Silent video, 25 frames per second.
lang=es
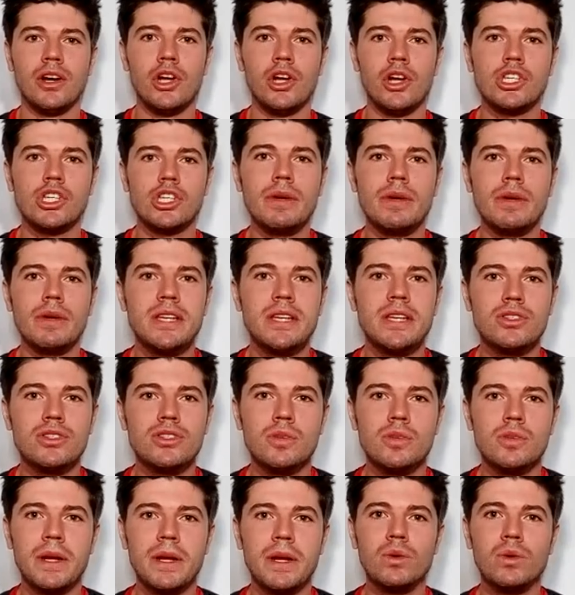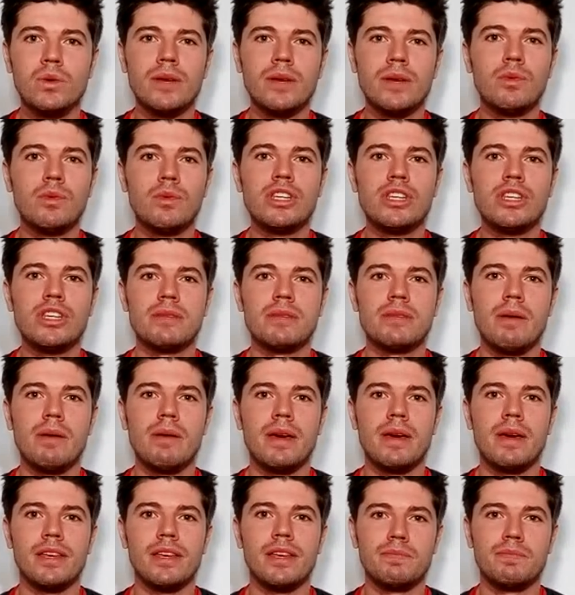Nos habéis hecho preguntas
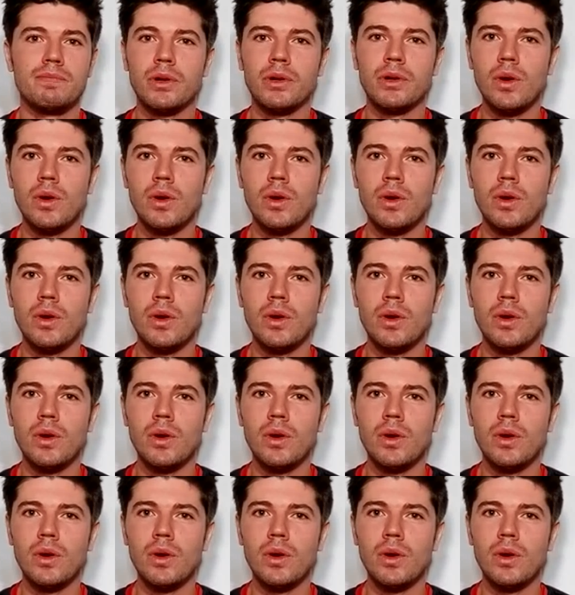muchísimas veces.